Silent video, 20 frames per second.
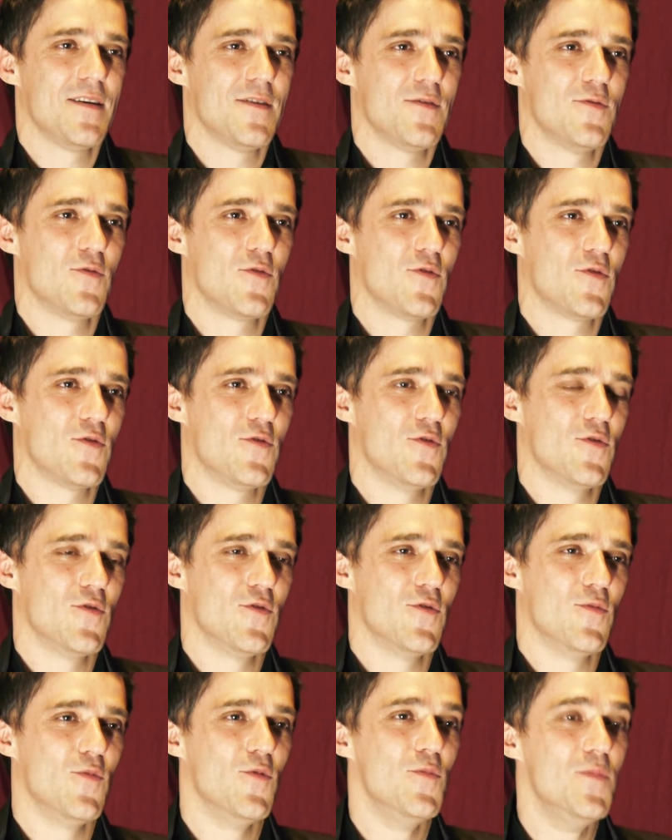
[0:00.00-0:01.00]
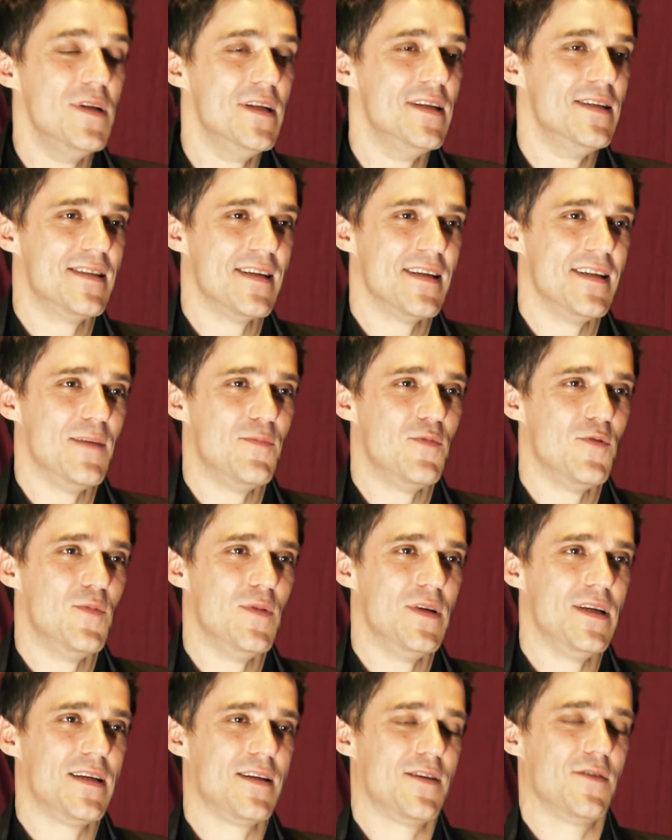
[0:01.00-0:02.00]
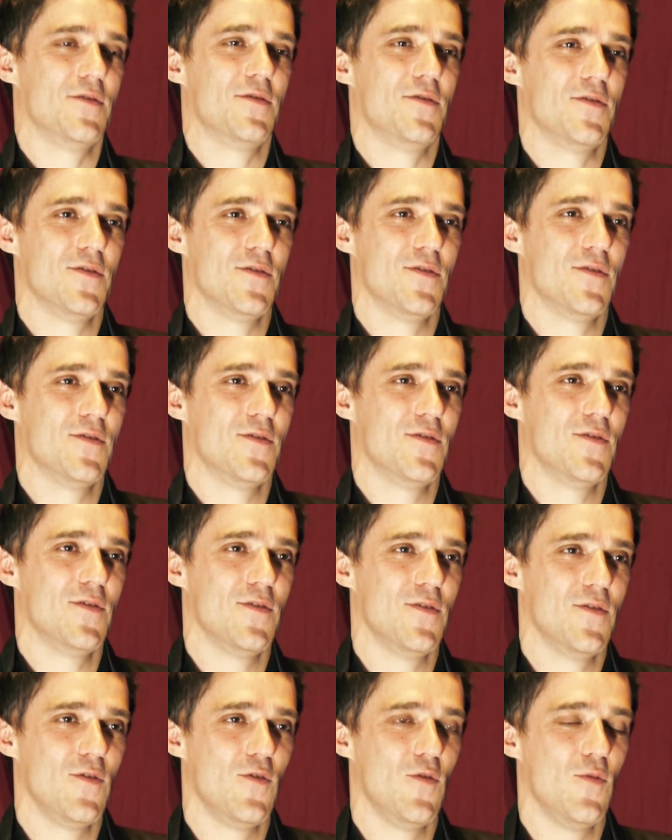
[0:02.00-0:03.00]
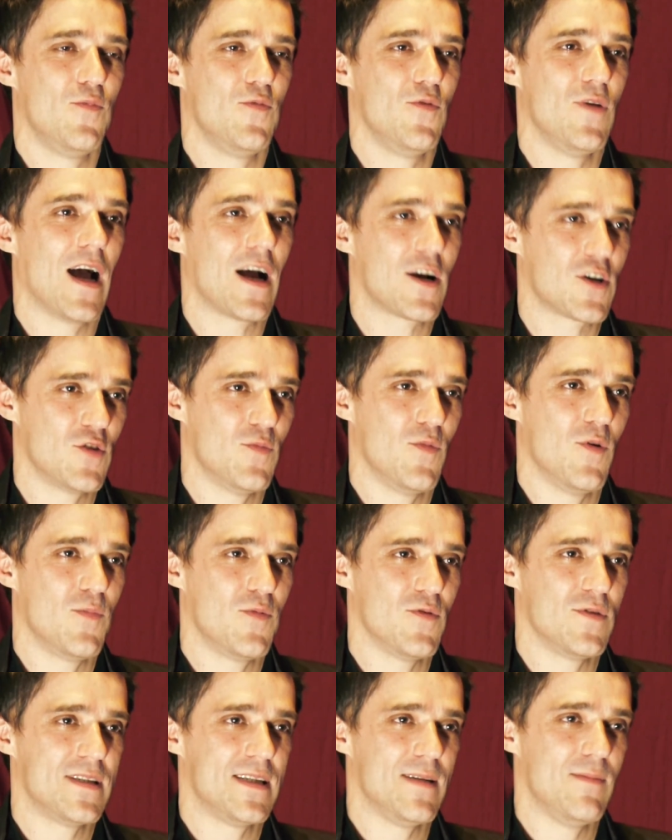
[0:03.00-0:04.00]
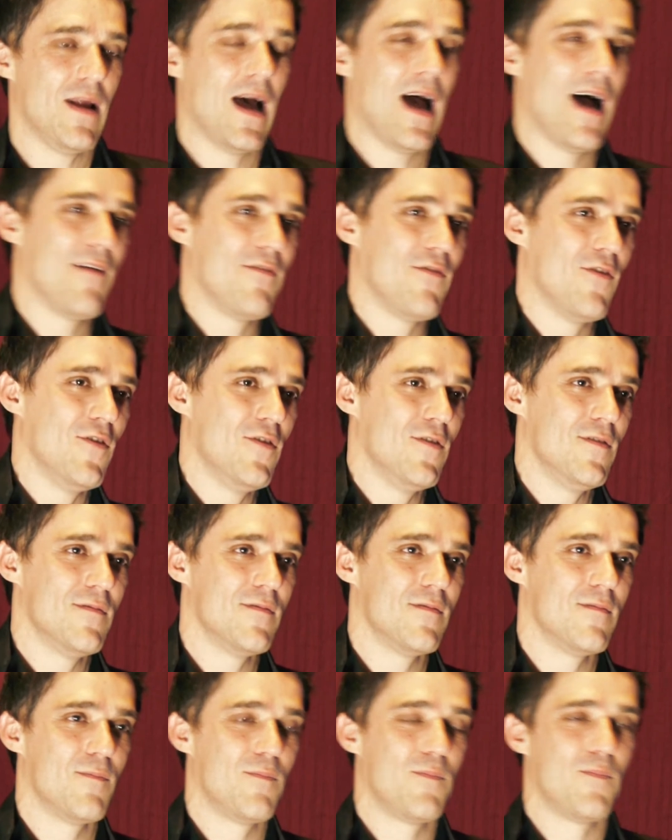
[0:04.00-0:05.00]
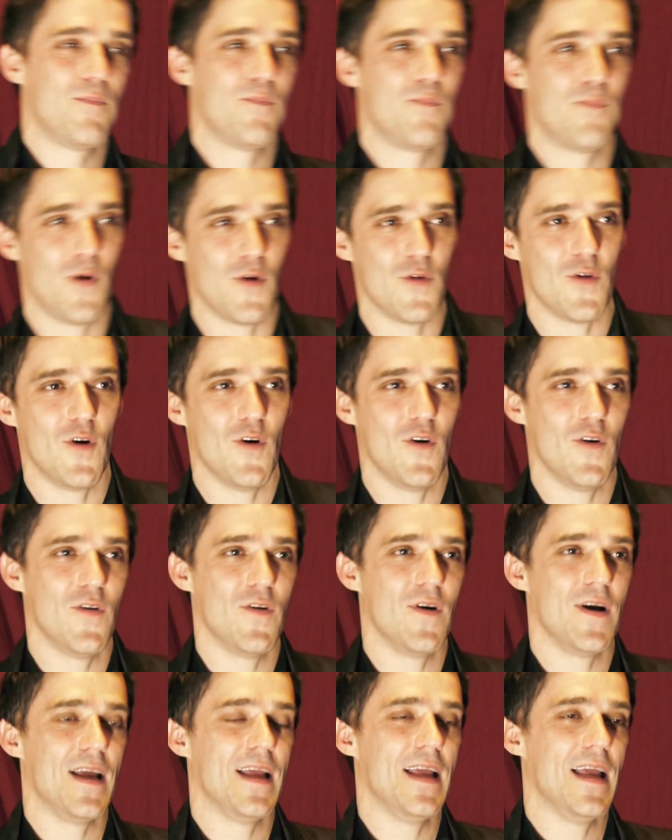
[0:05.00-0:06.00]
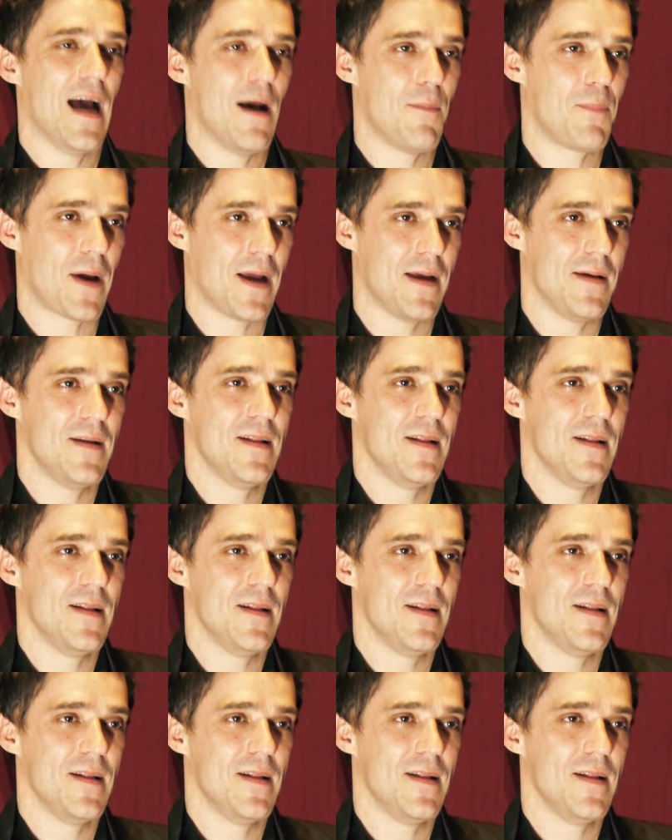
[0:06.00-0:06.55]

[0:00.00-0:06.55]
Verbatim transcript: Donc de mobiliser des publics le plus largement possible avant, pendant et après.